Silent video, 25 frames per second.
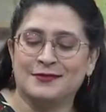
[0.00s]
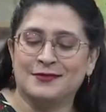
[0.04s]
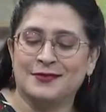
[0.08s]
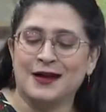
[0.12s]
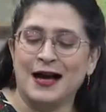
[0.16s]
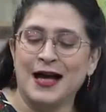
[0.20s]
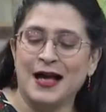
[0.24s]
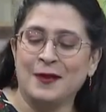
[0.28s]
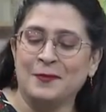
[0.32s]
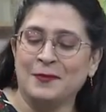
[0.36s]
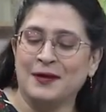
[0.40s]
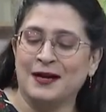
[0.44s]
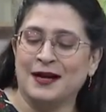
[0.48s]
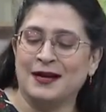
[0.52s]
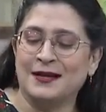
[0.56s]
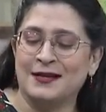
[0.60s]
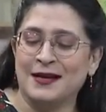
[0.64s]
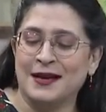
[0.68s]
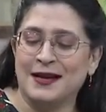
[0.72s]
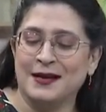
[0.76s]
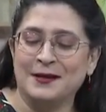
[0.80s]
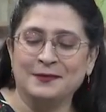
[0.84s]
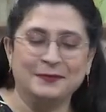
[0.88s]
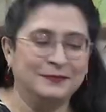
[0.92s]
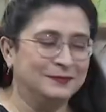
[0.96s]
कायम
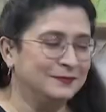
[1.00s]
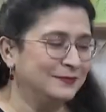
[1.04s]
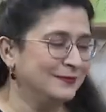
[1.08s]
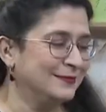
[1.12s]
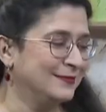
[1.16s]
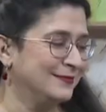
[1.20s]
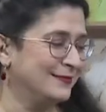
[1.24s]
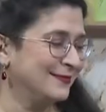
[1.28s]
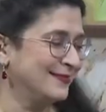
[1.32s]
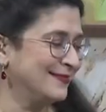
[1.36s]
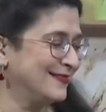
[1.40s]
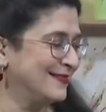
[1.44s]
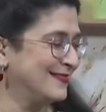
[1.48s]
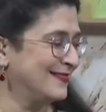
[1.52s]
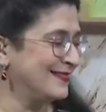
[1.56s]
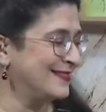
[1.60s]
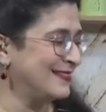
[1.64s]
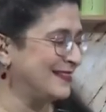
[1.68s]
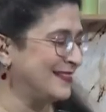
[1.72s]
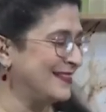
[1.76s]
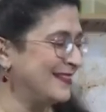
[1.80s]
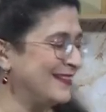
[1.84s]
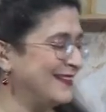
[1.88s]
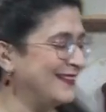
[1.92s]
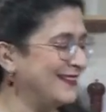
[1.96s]
रखना है
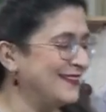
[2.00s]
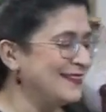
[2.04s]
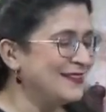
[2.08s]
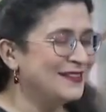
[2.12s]
जी